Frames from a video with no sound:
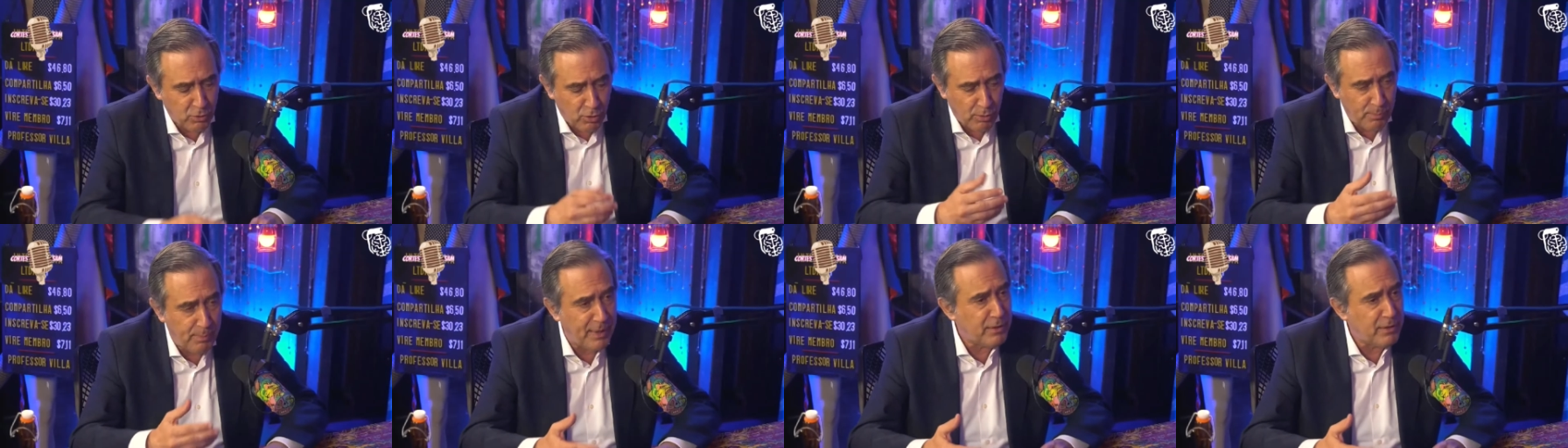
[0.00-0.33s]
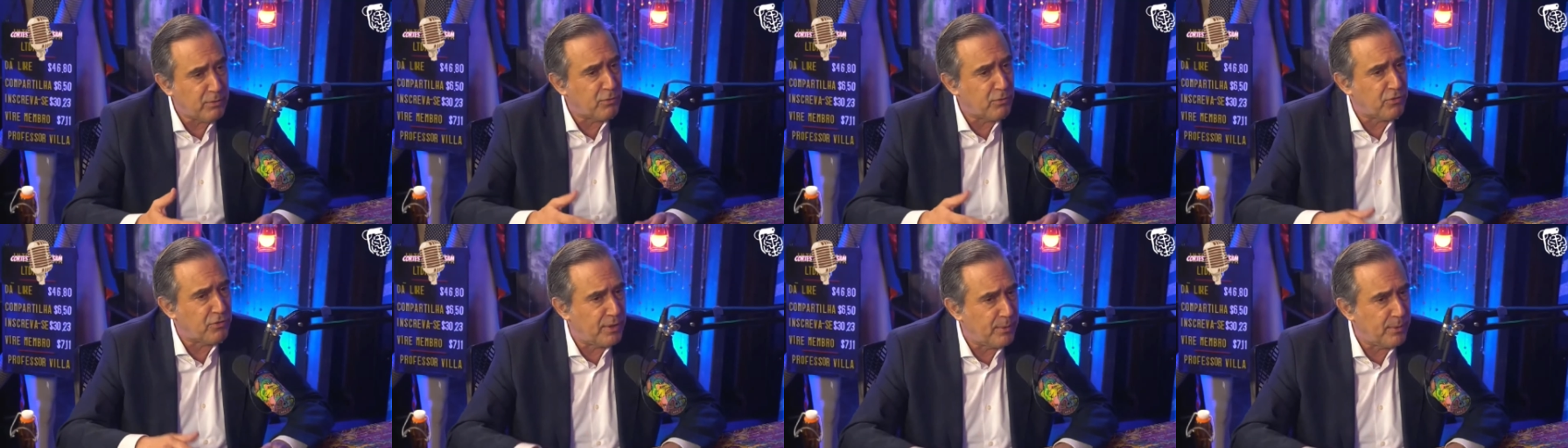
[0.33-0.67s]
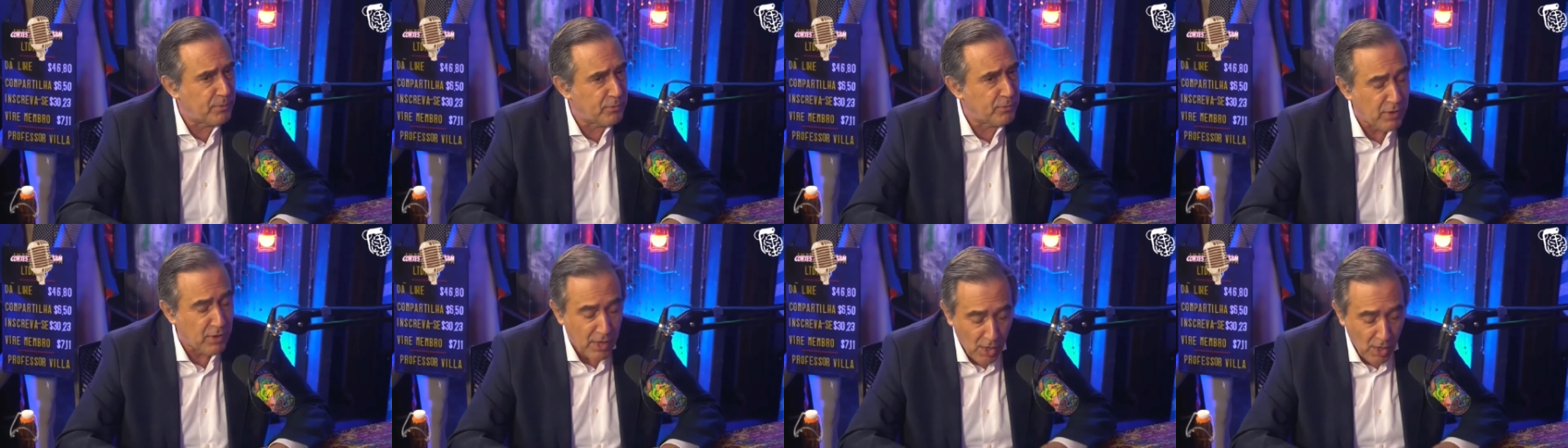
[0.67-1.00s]
o Roberto
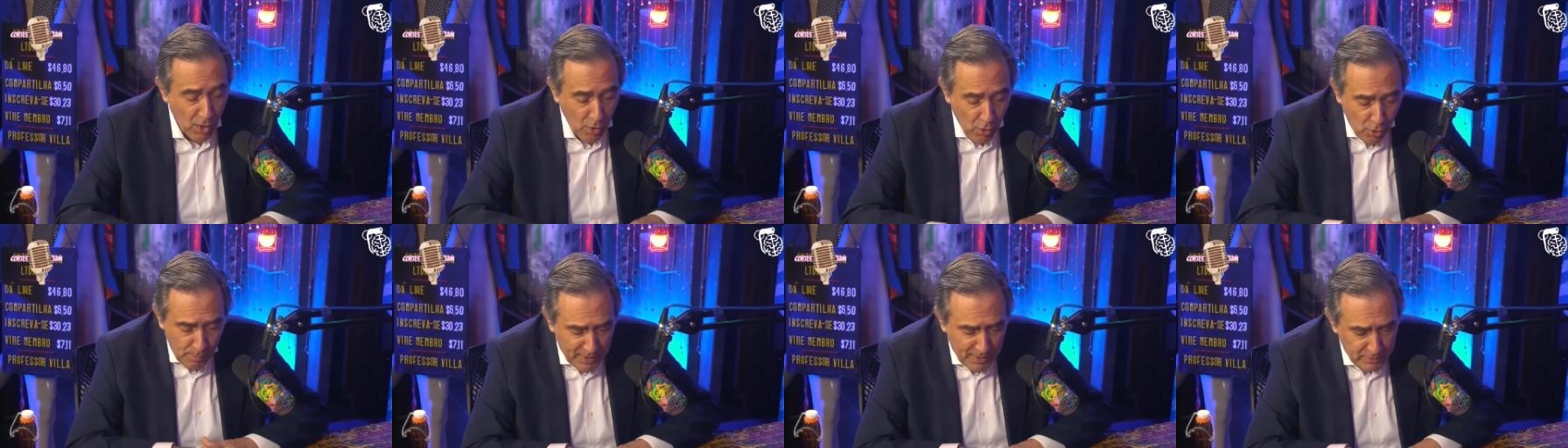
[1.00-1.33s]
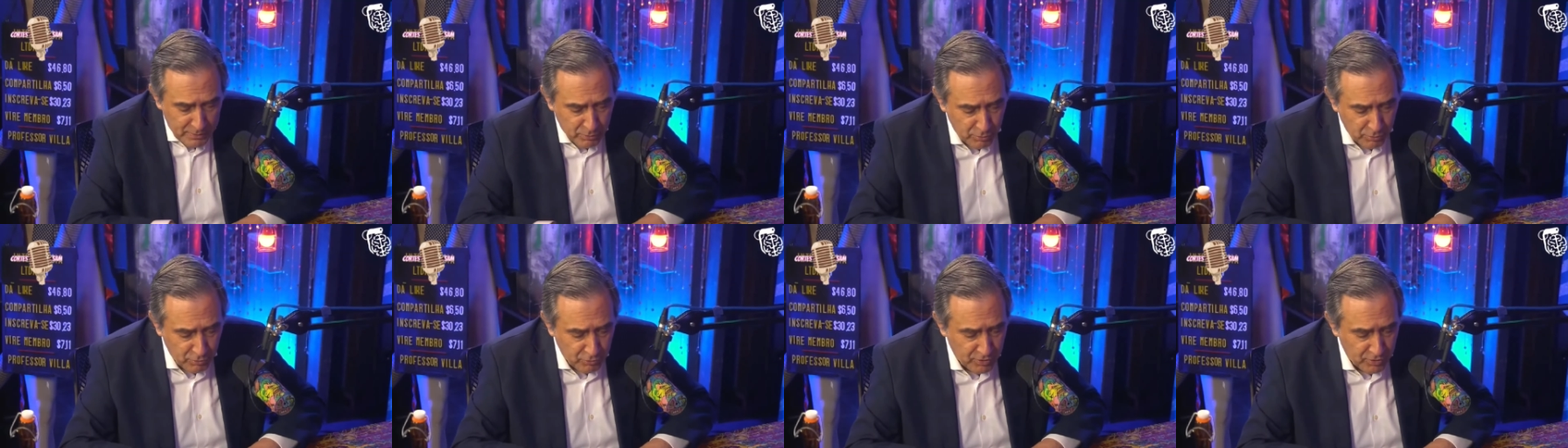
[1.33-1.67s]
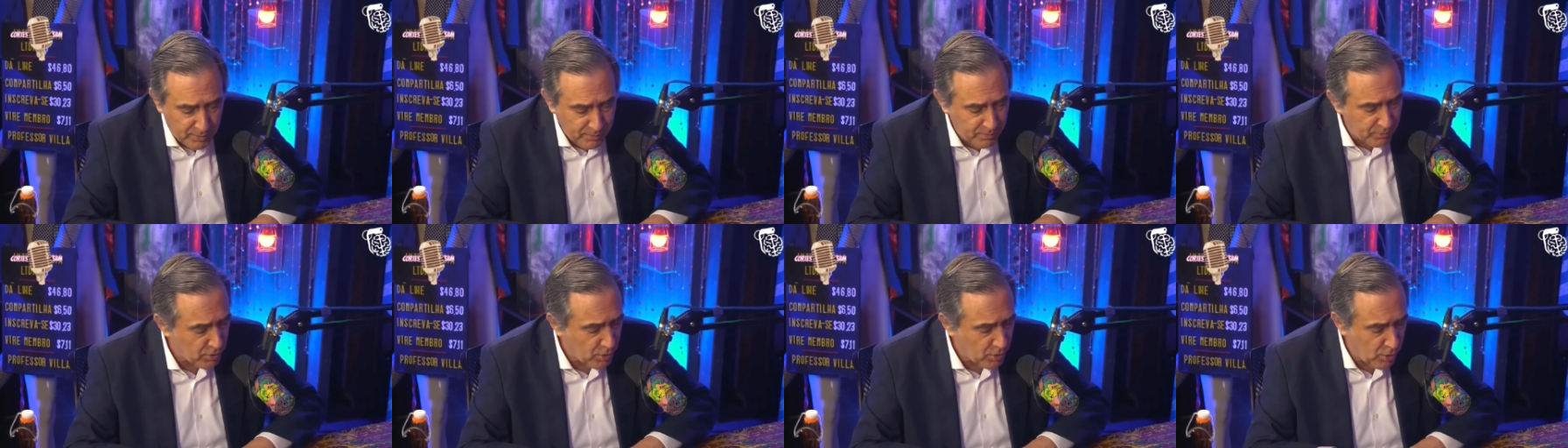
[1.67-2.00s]
Simos. Roberto
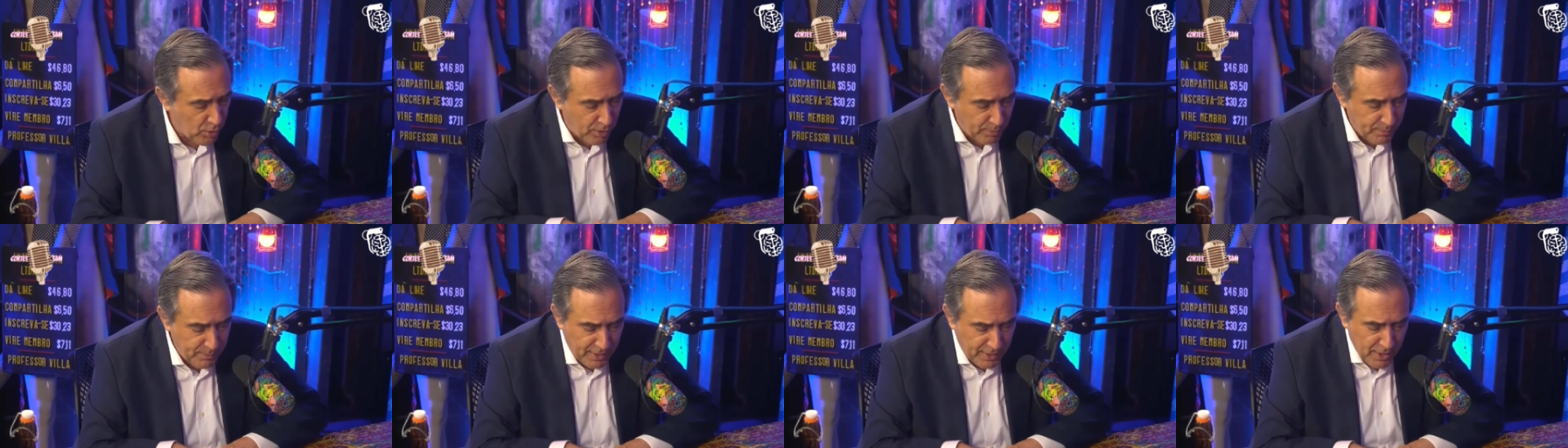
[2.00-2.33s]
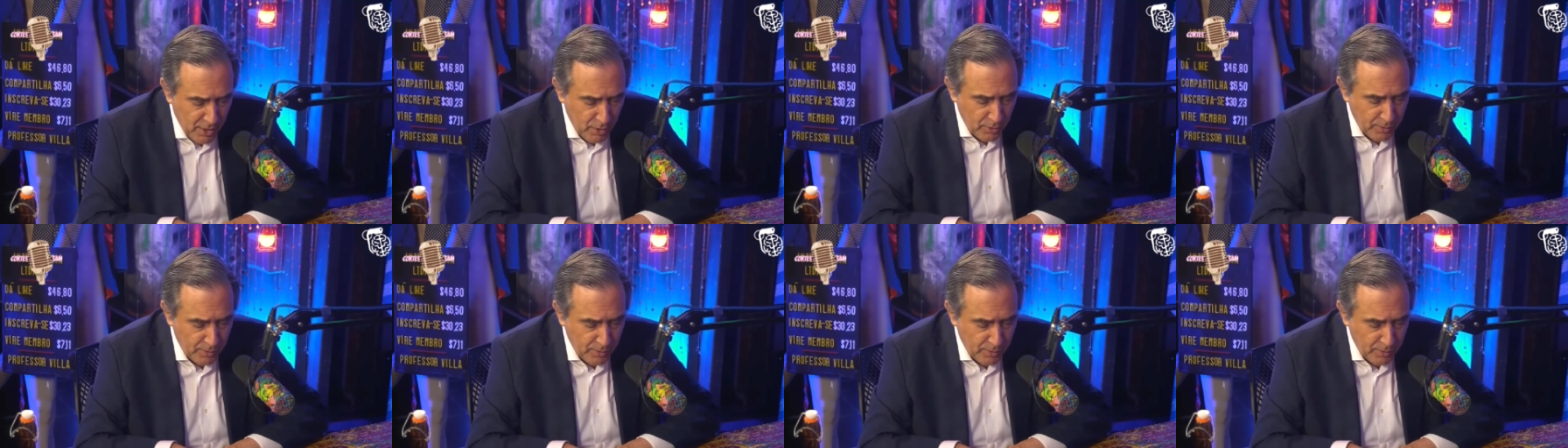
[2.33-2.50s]
Simos é um homem,